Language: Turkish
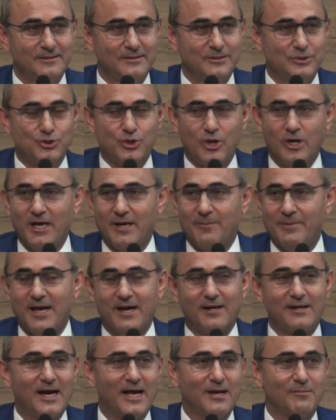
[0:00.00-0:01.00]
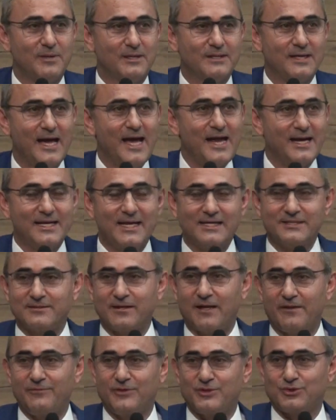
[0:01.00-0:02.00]
Söylemeyen kalmadı. Herkes
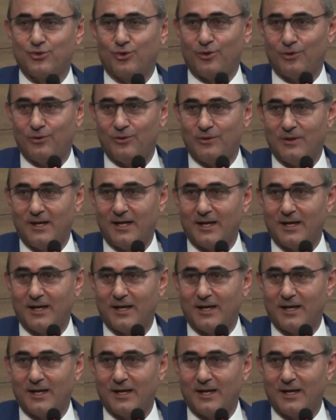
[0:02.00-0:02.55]
trafikçi oldu.